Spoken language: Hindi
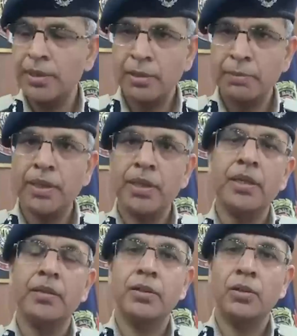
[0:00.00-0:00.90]
मीटिंग भी की
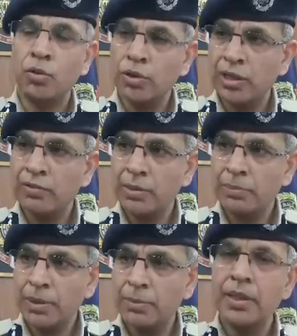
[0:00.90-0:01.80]
लोकल लेवल
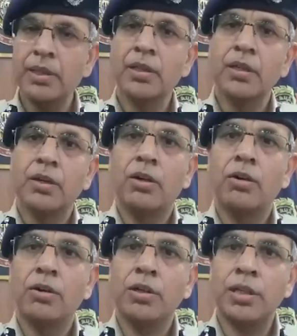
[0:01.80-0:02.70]
पर भी
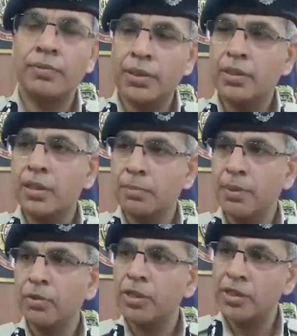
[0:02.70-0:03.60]
और इवन पी
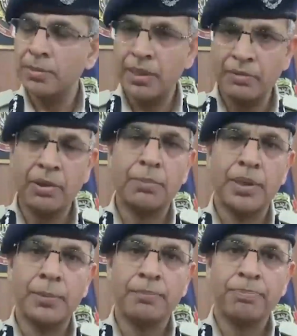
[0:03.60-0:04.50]
और पी लेवल पे
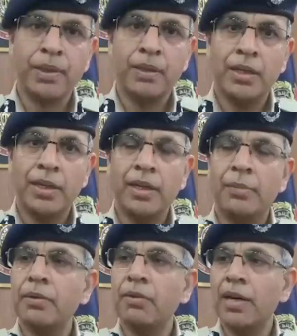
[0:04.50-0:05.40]
ताकि
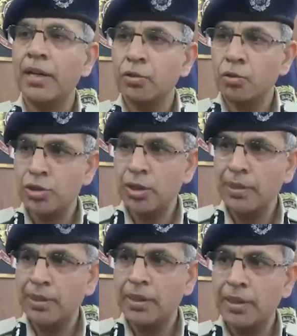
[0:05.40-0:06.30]
हमें वहाँ की सूचना
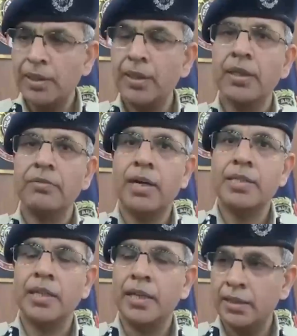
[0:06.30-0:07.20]
मिलती रहे कि वहाँ
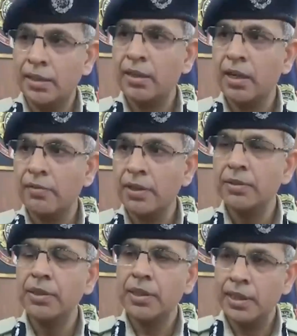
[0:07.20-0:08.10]
से कितने कावड़
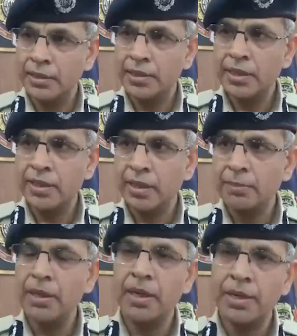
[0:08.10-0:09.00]
कितनी संख्या
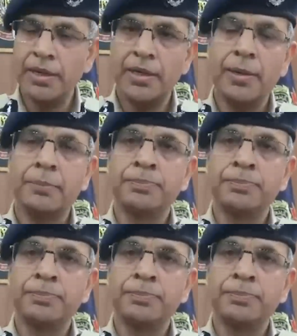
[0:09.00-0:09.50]
में आ रहे हैं